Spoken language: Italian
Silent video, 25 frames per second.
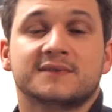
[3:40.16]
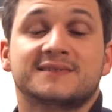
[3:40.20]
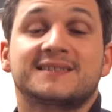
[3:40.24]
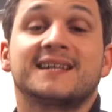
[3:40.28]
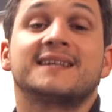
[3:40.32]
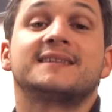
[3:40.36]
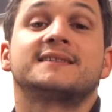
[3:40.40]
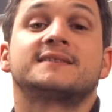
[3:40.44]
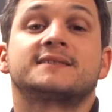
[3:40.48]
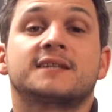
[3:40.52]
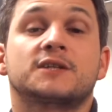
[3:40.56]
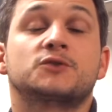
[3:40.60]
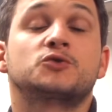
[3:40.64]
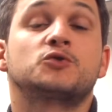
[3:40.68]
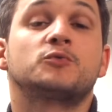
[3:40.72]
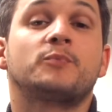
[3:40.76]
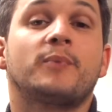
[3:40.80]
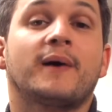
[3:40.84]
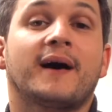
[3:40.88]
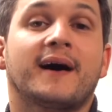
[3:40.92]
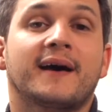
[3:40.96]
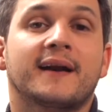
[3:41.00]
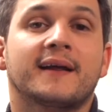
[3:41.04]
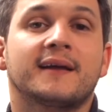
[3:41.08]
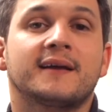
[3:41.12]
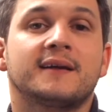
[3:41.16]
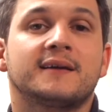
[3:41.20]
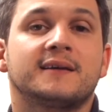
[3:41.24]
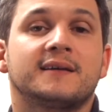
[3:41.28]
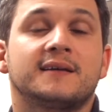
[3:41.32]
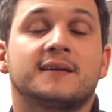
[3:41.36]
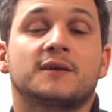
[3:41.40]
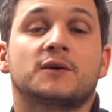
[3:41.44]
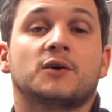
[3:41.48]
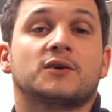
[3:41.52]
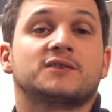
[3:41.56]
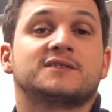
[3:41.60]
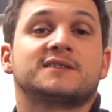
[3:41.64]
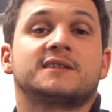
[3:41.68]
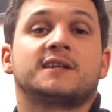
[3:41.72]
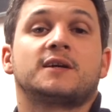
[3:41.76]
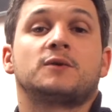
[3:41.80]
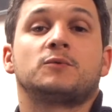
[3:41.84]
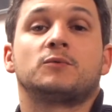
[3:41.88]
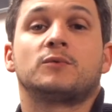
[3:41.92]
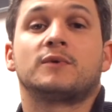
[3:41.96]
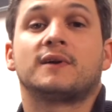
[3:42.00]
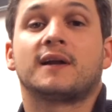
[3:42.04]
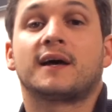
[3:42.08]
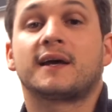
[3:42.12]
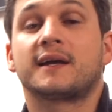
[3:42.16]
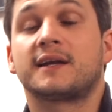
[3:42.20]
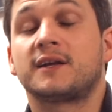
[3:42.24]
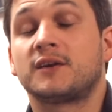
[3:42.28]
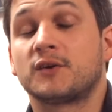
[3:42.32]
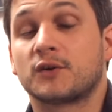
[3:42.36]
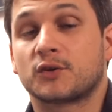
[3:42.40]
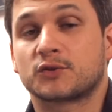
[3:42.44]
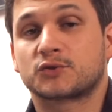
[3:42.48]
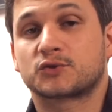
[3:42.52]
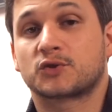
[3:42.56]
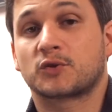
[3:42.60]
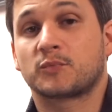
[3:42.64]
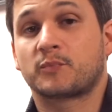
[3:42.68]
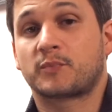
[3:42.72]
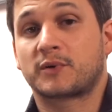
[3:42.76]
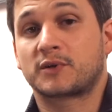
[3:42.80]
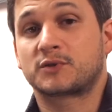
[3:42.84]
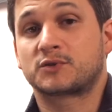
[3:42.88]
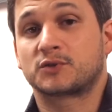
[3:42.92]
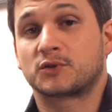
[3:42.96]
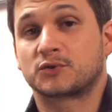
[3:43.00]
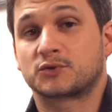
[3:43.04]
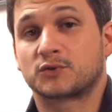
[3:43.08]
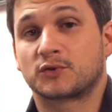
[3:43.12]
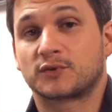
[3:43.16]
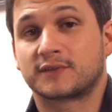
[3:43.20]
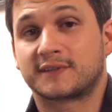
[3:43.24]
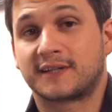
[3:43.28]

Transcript: senza sciupare in cose da nulla il nostro prezioso